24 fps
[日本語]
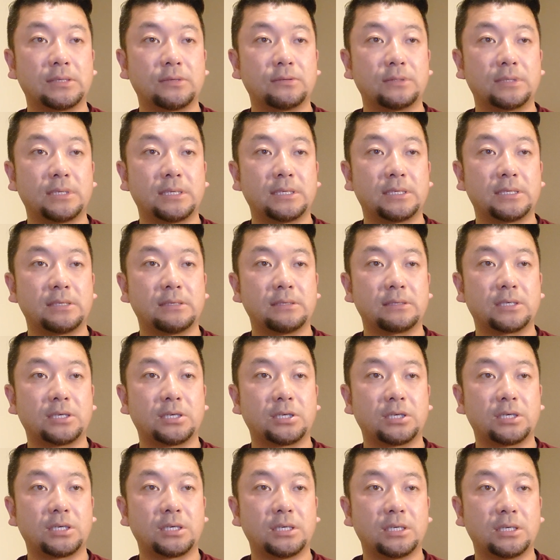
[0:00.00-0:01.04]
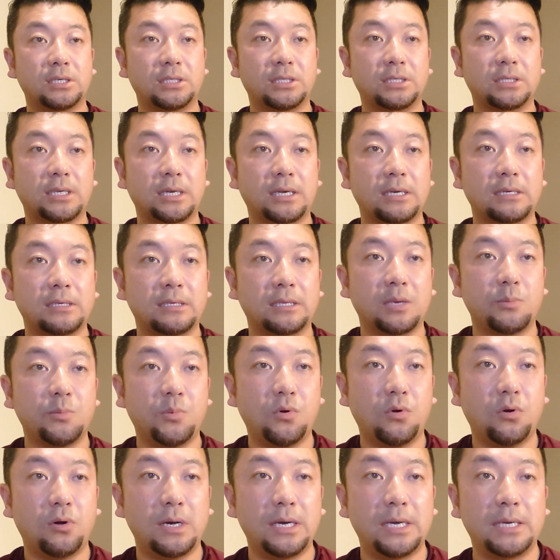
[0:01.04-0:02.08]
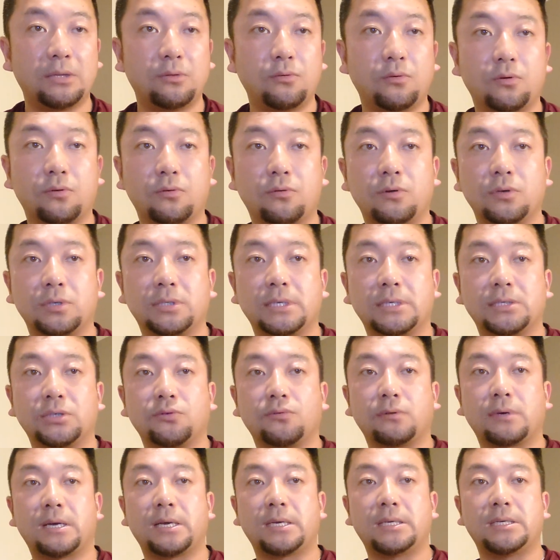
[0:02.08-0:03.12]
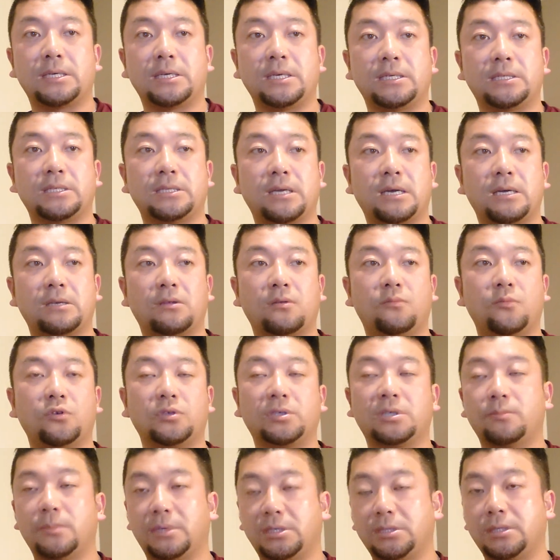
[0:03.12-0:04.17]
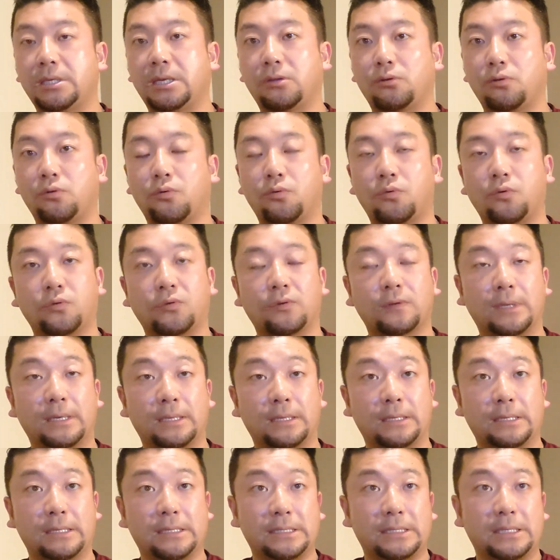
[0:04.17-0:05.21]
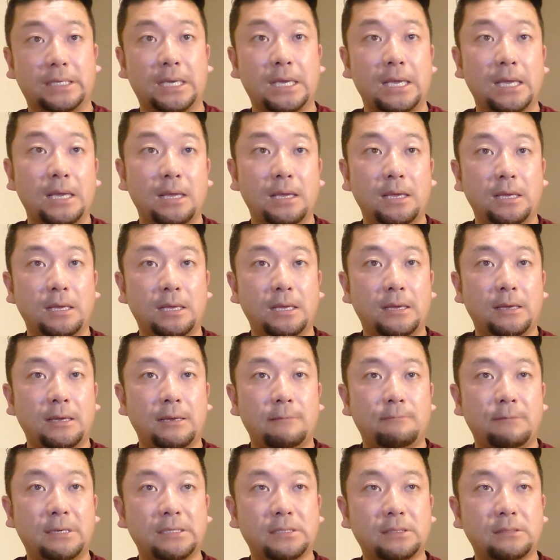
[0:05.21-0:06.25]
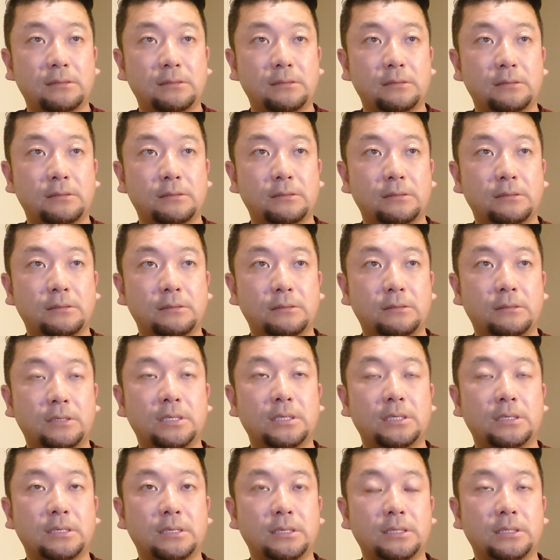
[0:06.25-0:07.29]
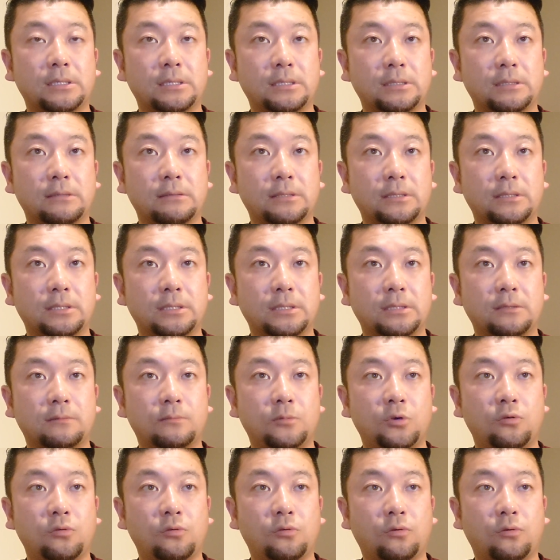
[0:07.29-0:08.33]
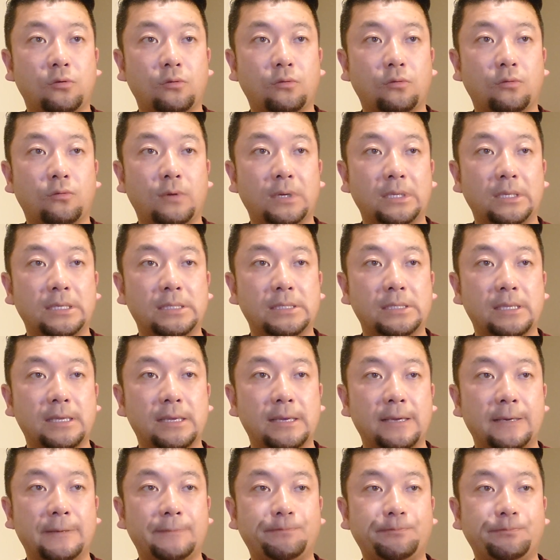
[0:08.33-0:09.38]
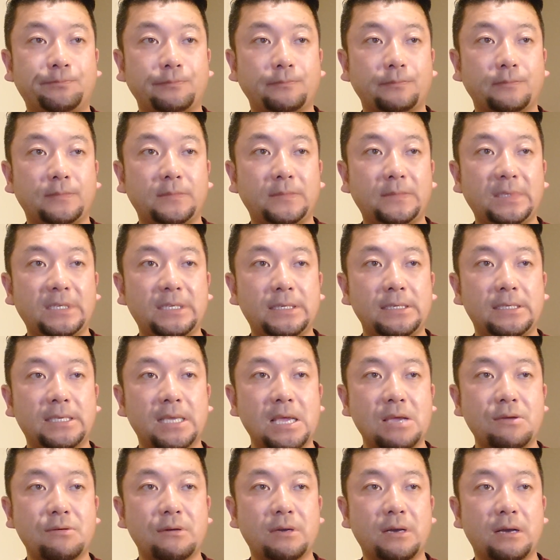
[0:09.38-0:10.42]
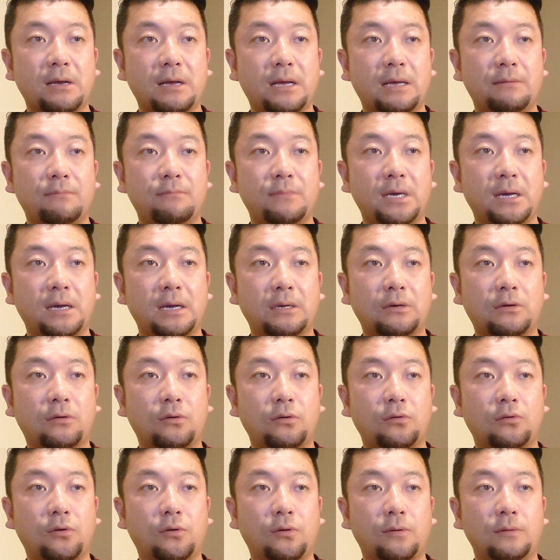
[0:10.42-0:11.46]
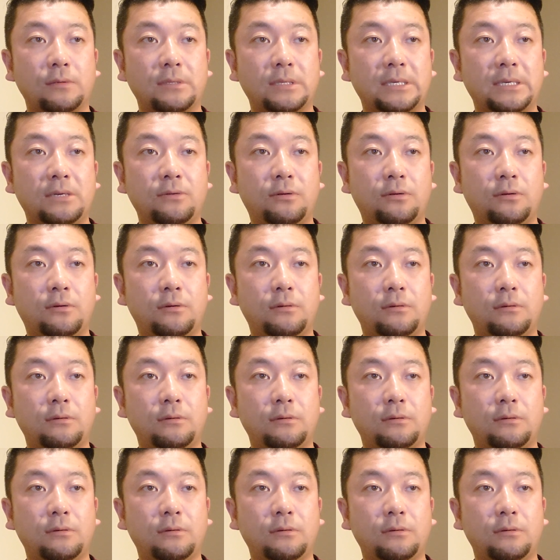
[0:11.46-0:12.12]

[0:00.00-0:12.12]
存立危機事態でも能力行使は除外しないとも示したということなんです。まず、これに関してですね、私が思うことはですね、政府が、この武